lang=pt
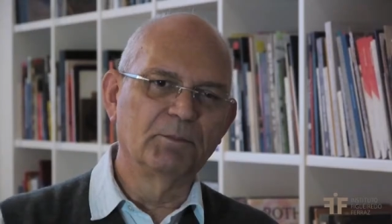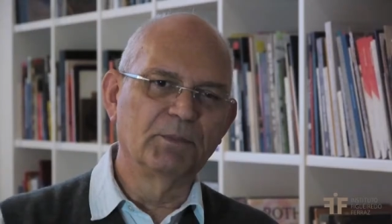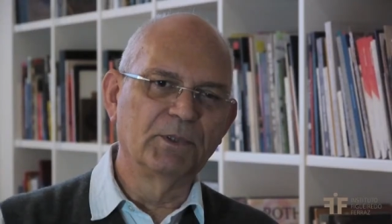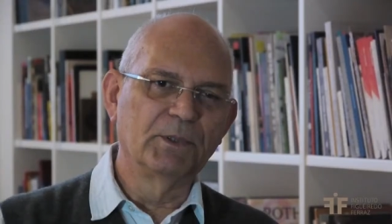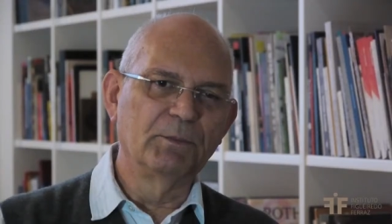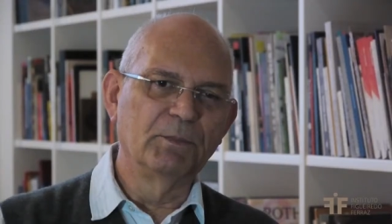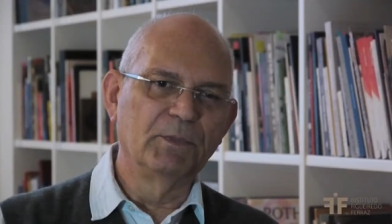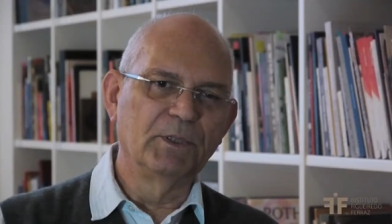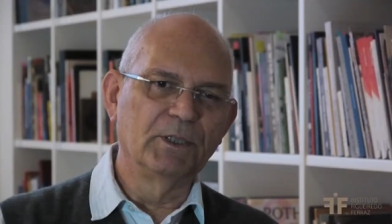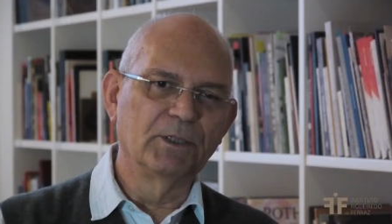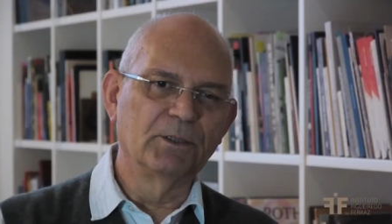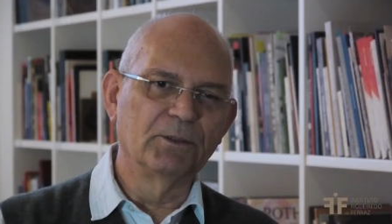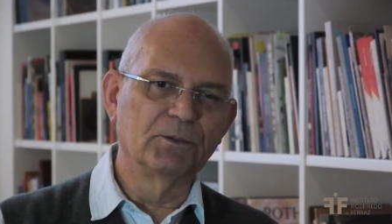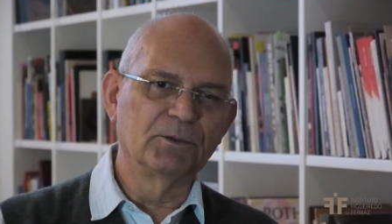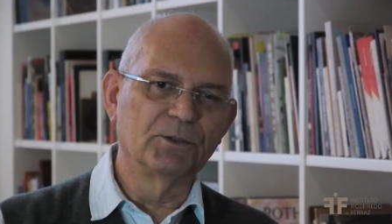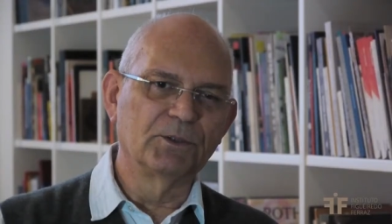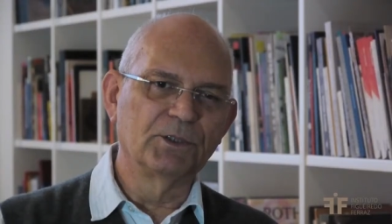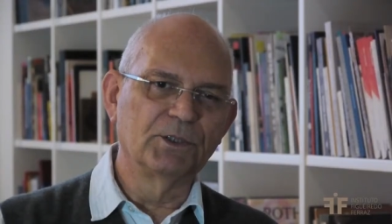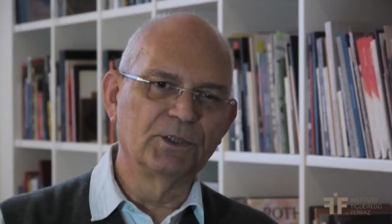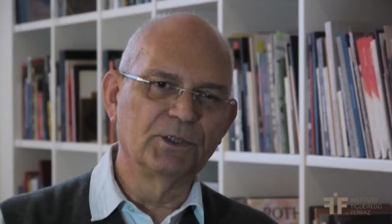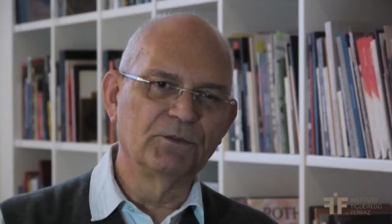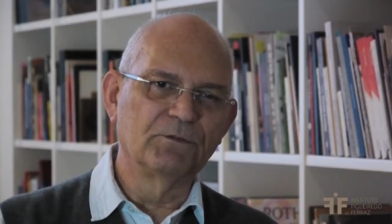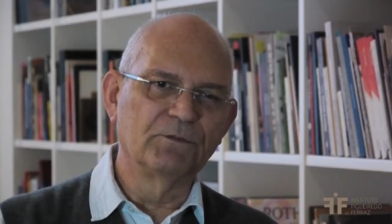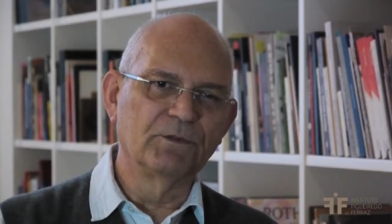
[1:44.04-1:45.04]
Primeiro,
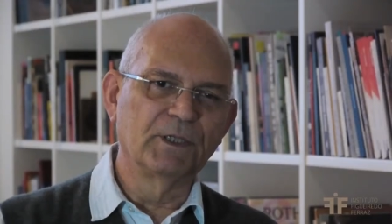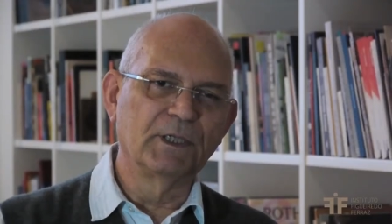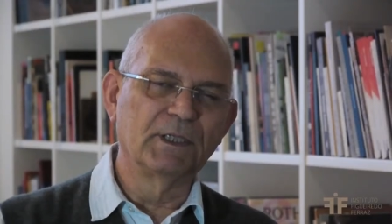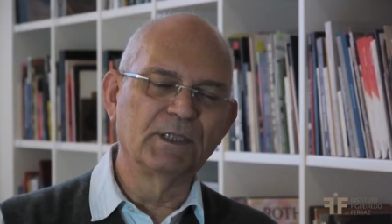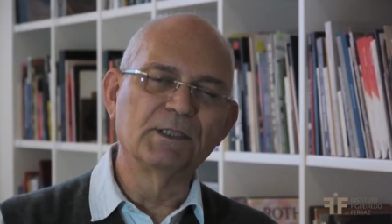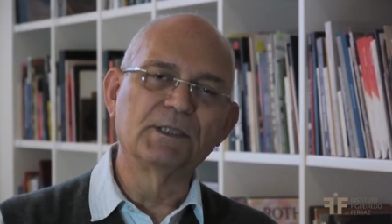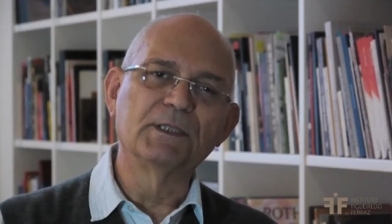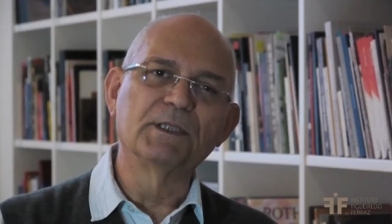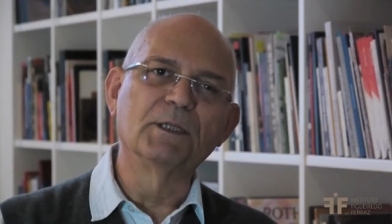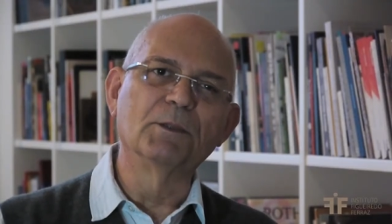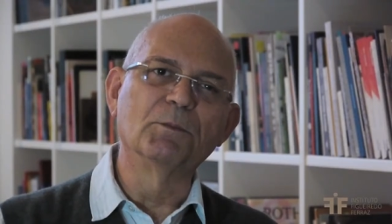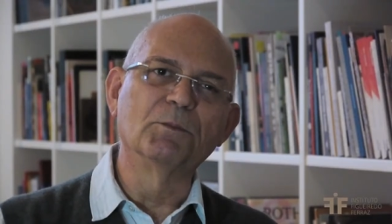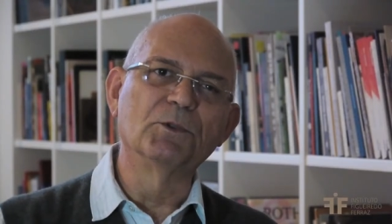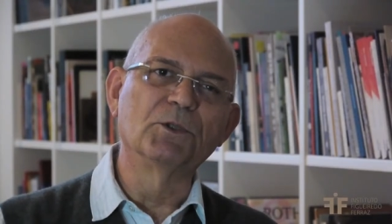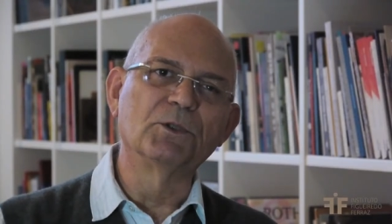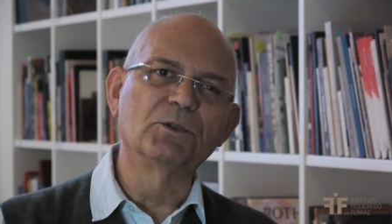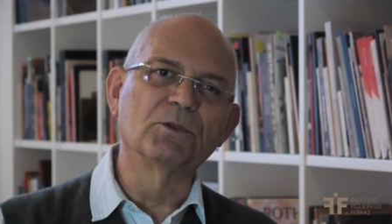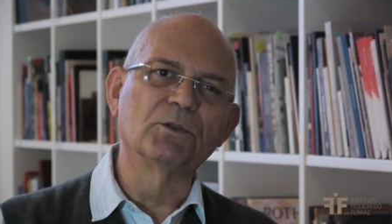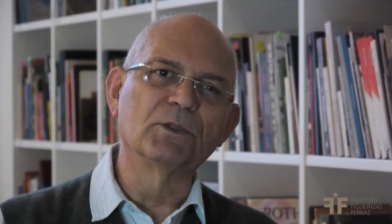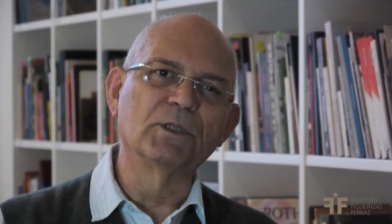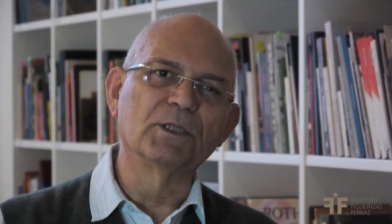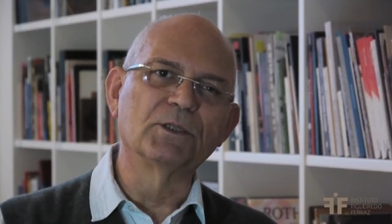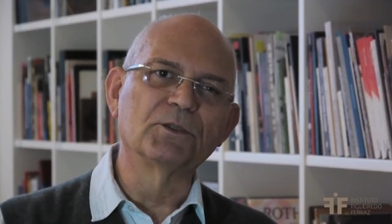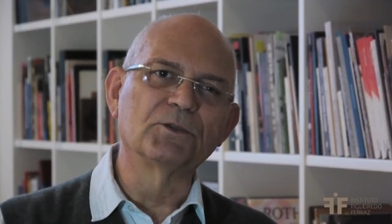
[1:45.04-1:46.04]
se diferencia
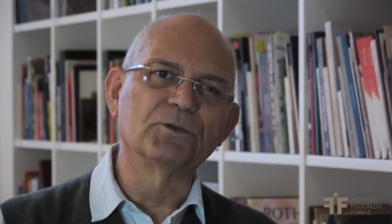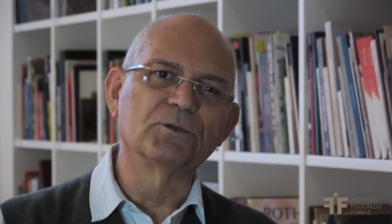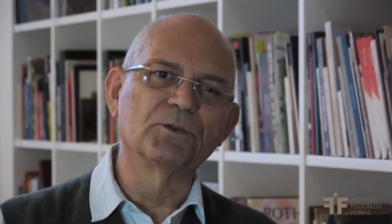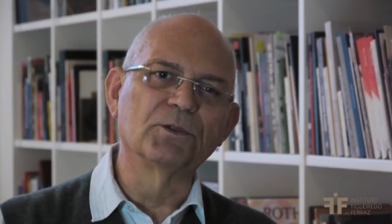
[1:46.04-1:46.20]
muito das